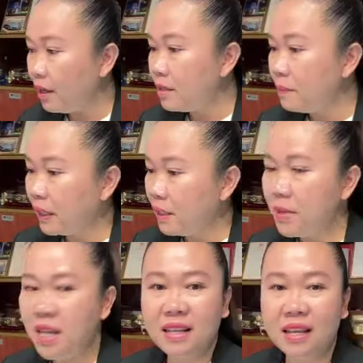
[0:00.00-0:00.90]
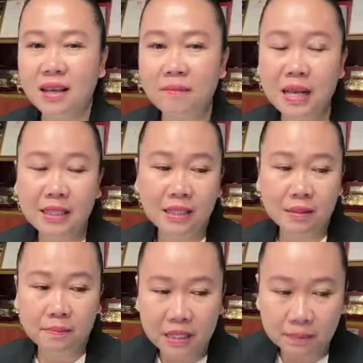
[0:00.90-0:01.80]
seperti biasanya masih
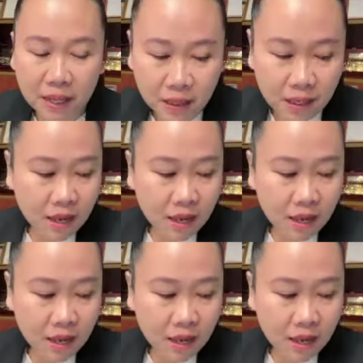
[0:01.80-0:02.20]
cepat-cepat.